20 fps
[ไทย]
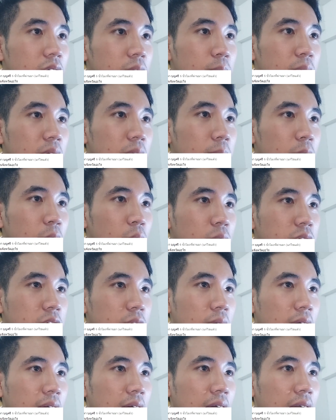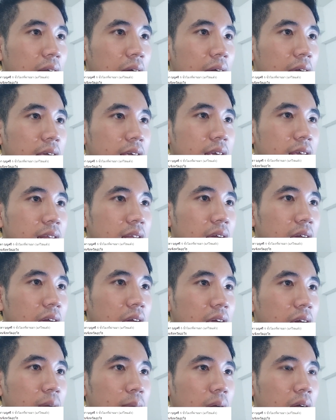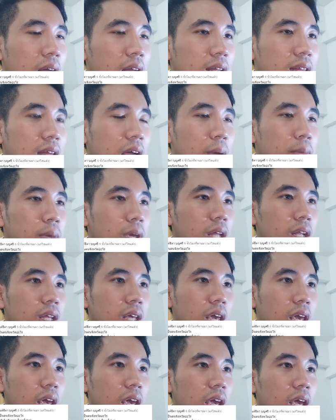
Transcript: พี่เป็นคนจังหวัดอะไรคิดยังไงกับการเลือกตั้ง BNK